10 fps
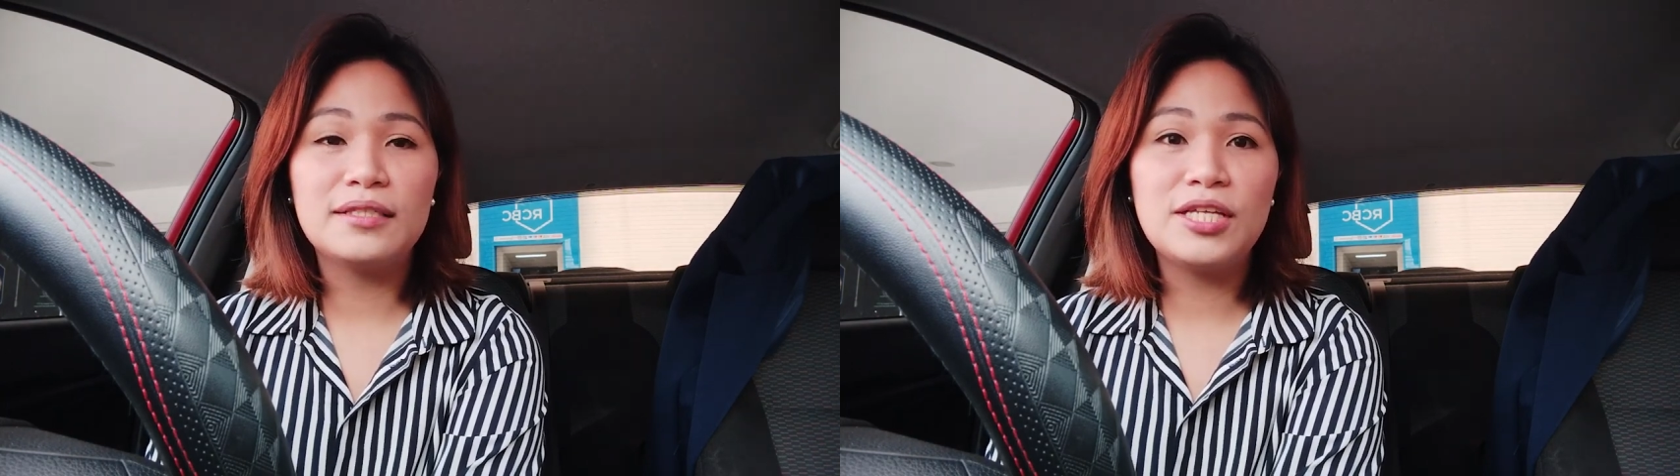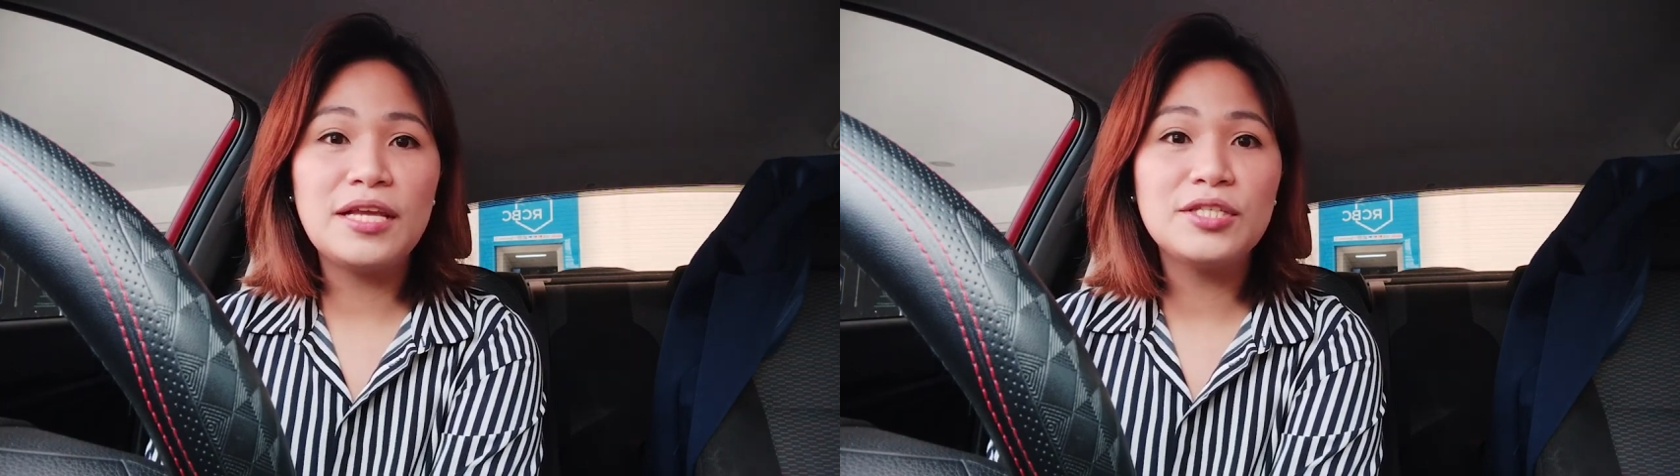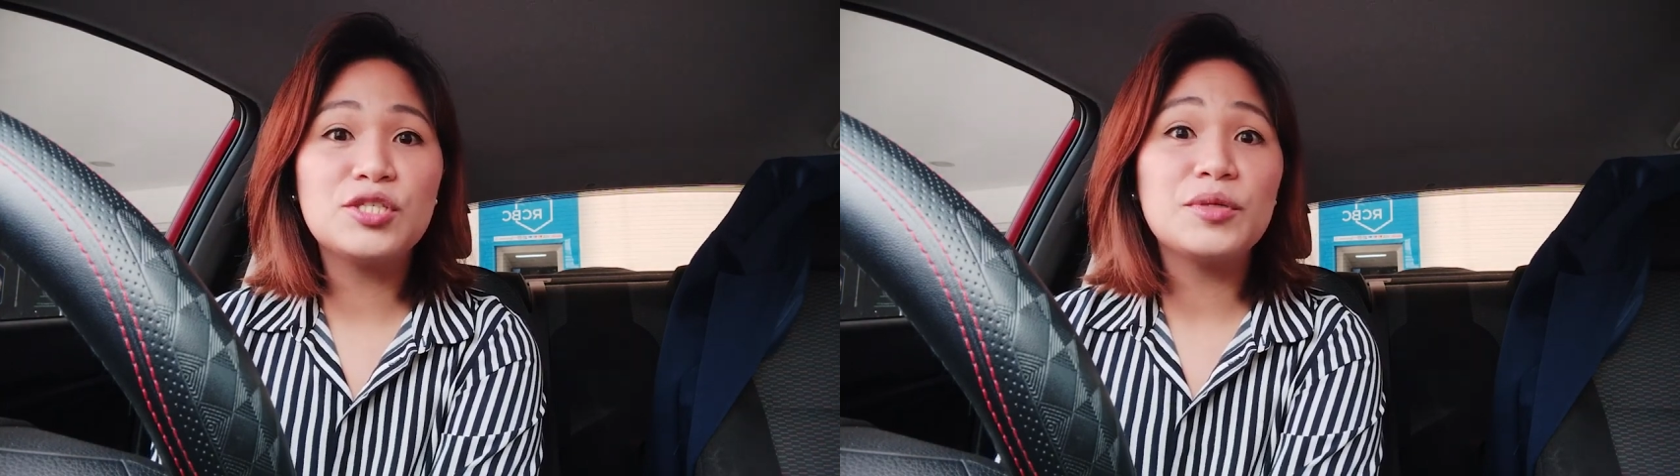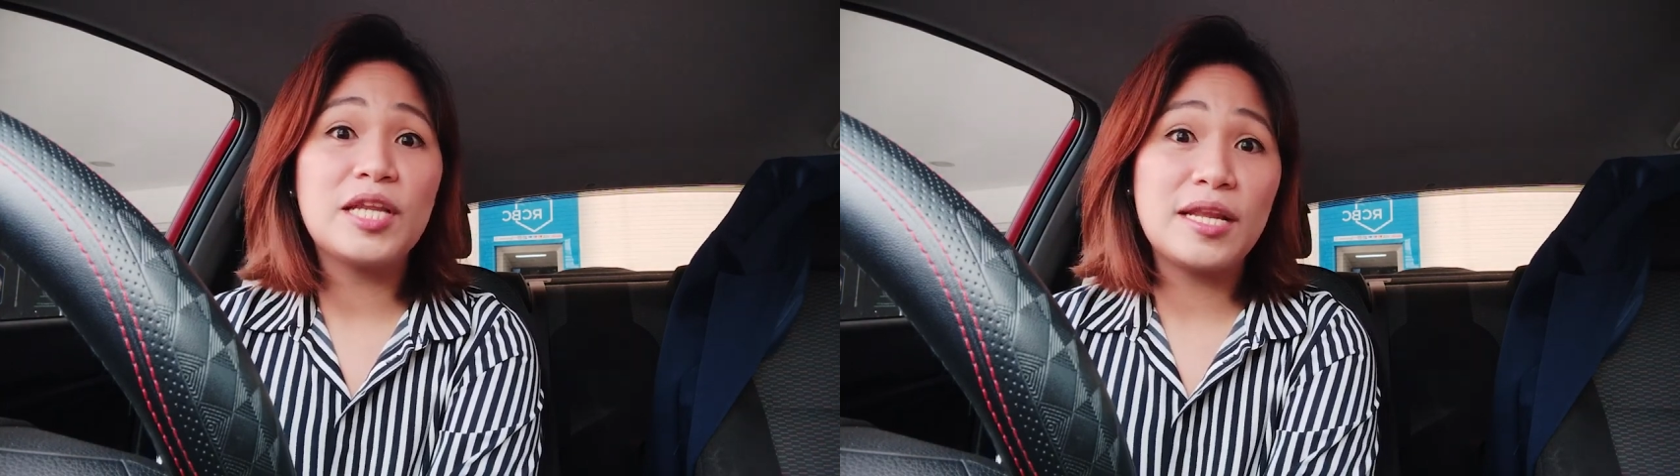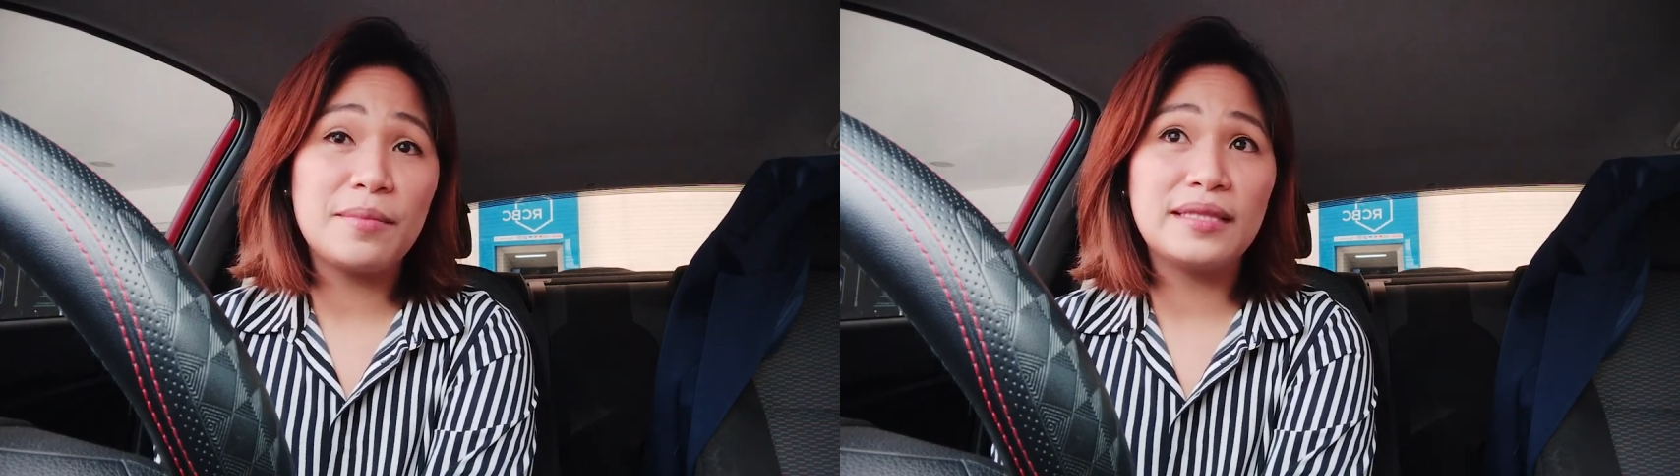change na
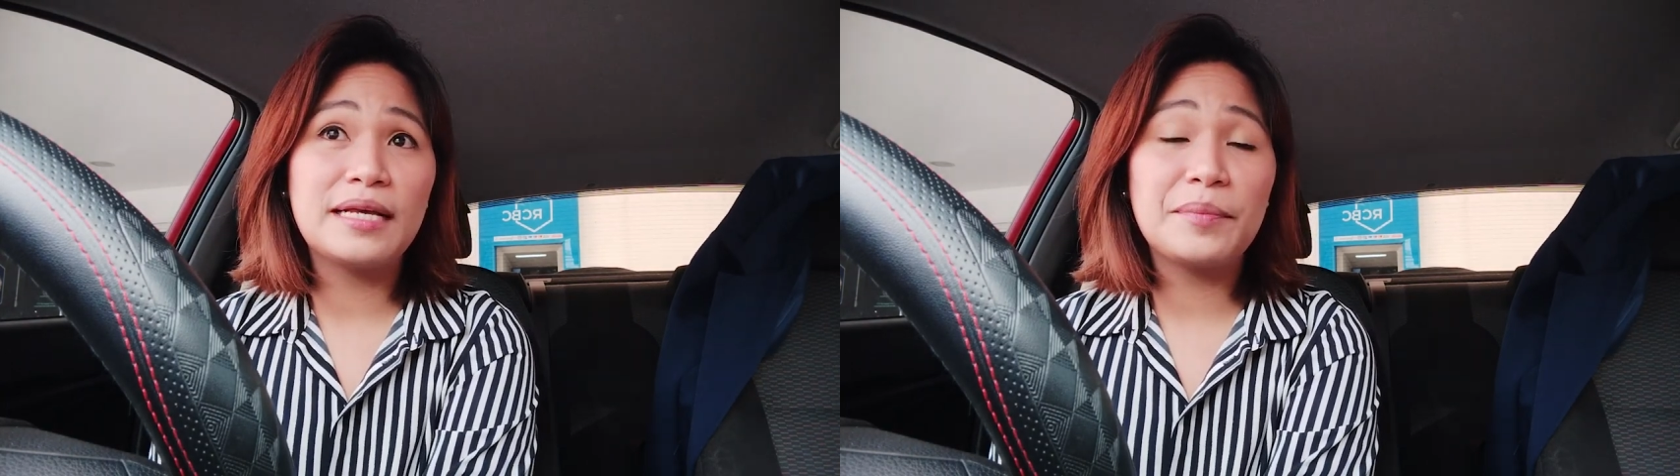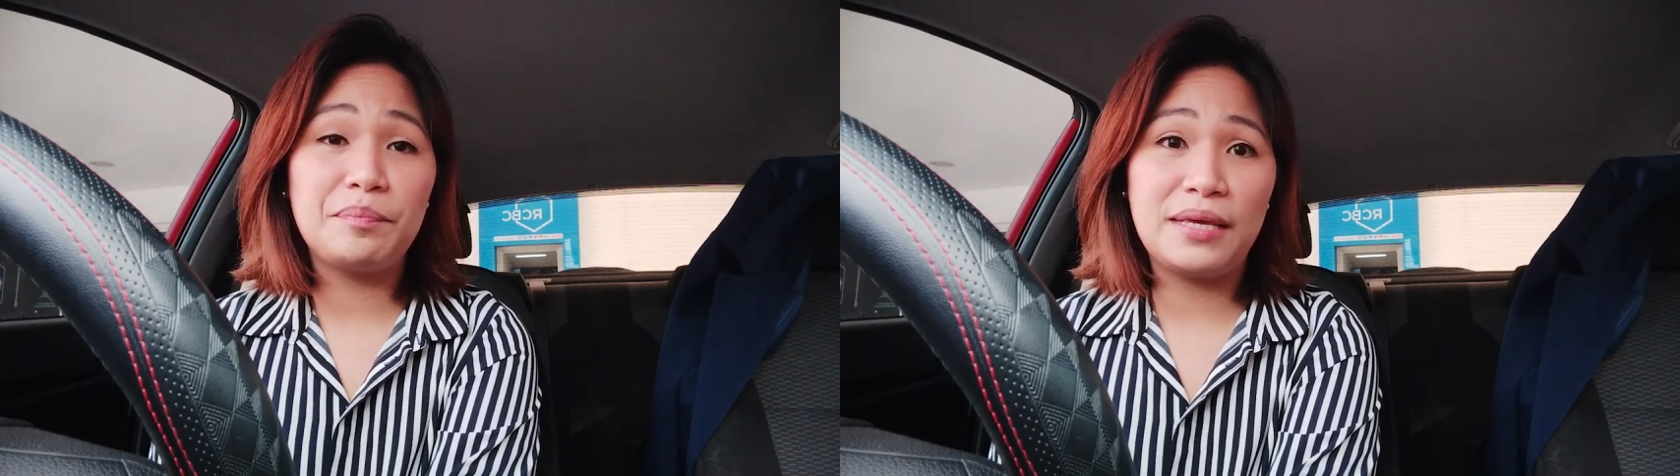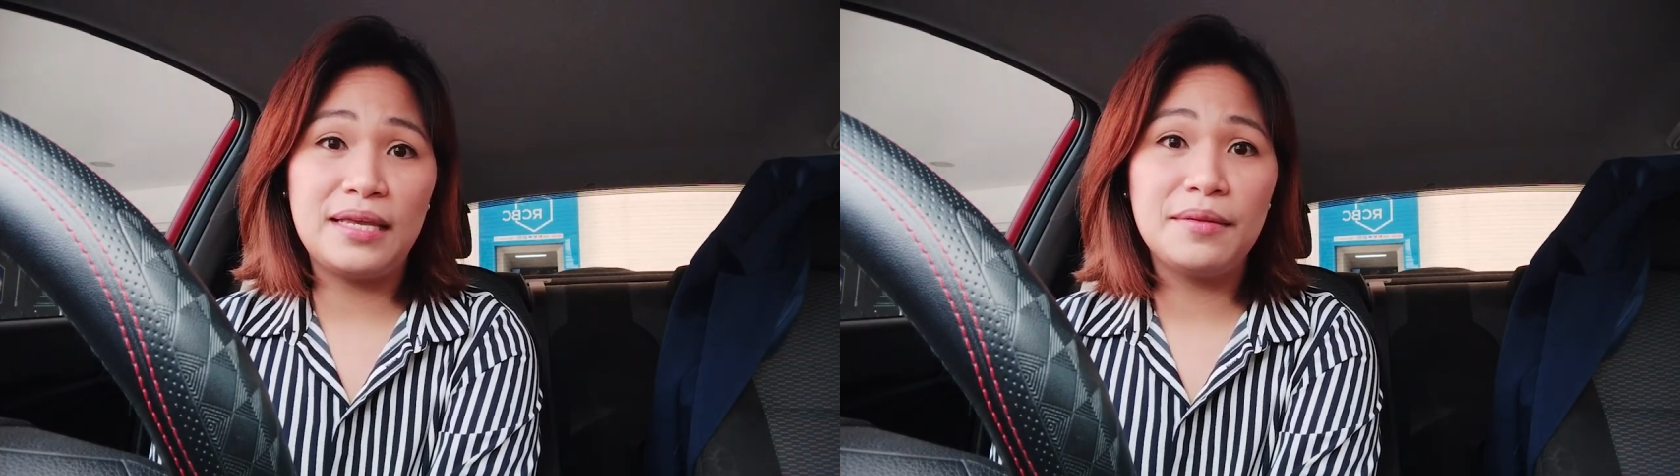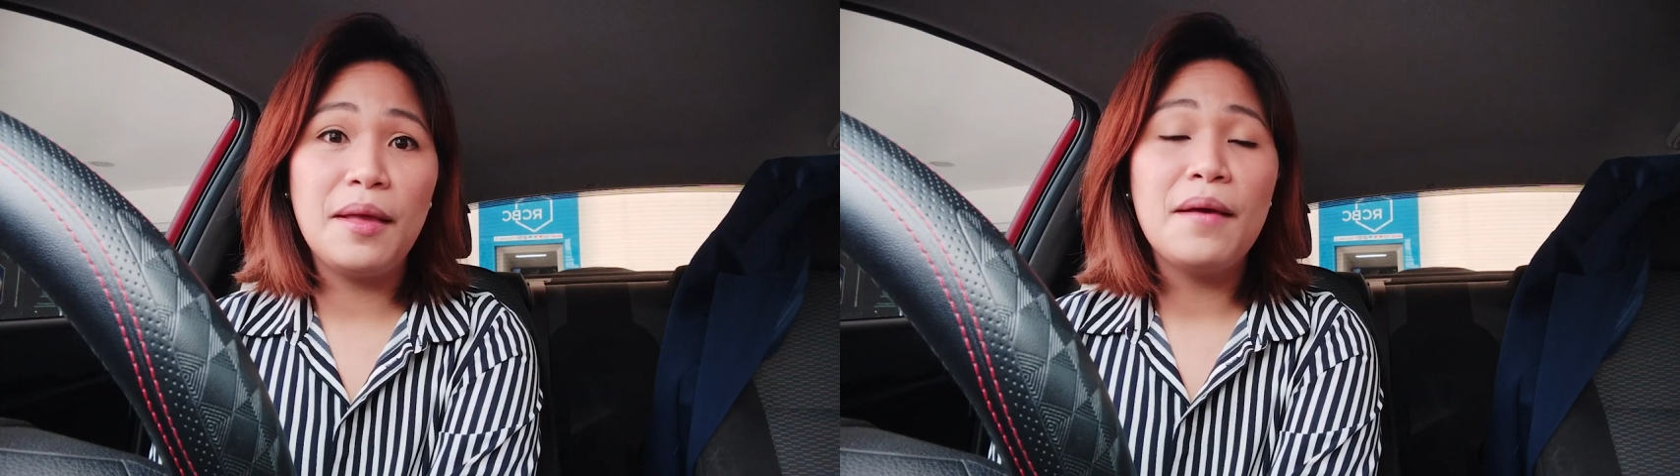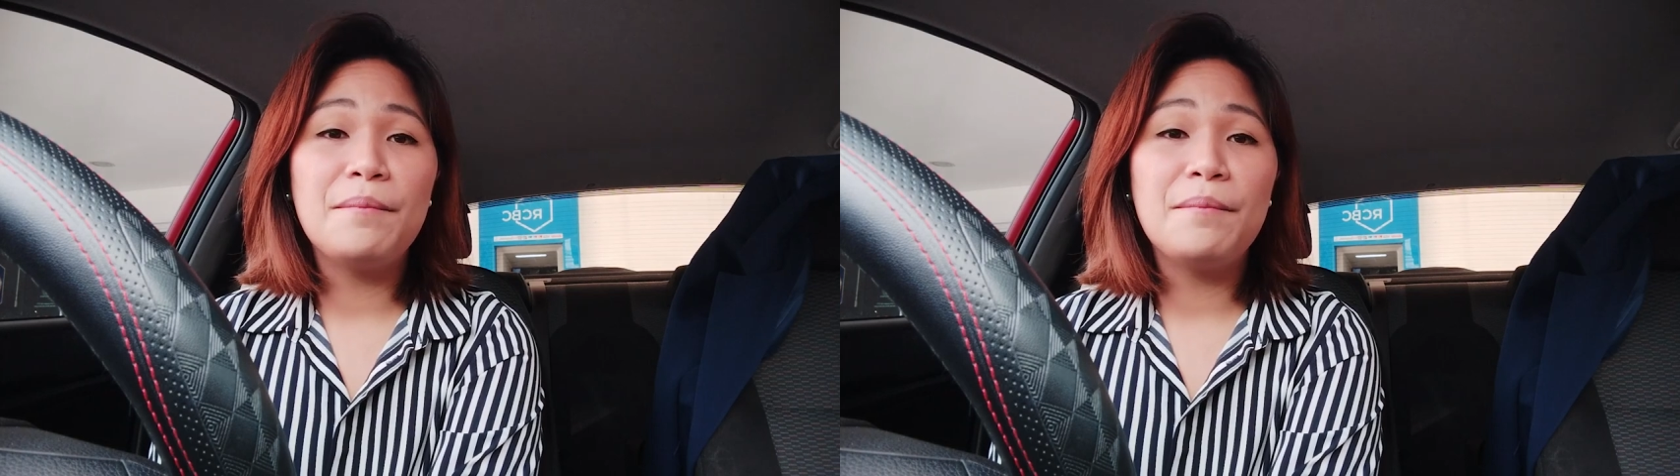naman ng PIN